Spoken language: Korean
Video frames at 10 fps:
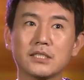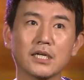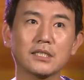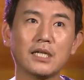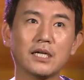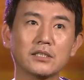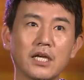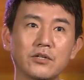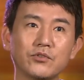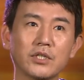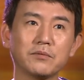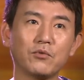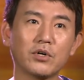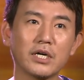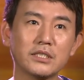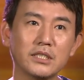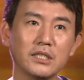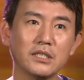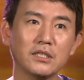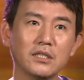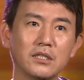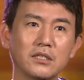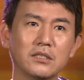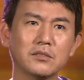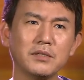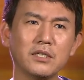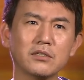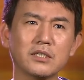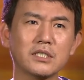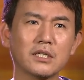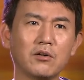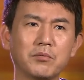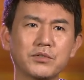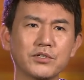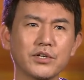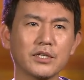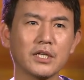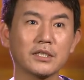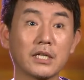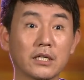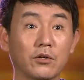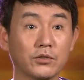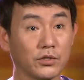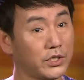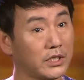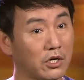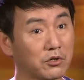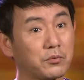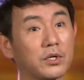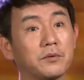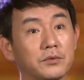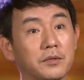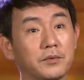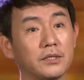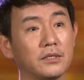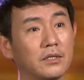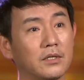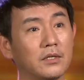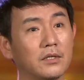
세상에 나한테 해준 게 뭐가 있지? 저 이런 세상은 없어져야 된다는 어떤 시각으로 보라본다면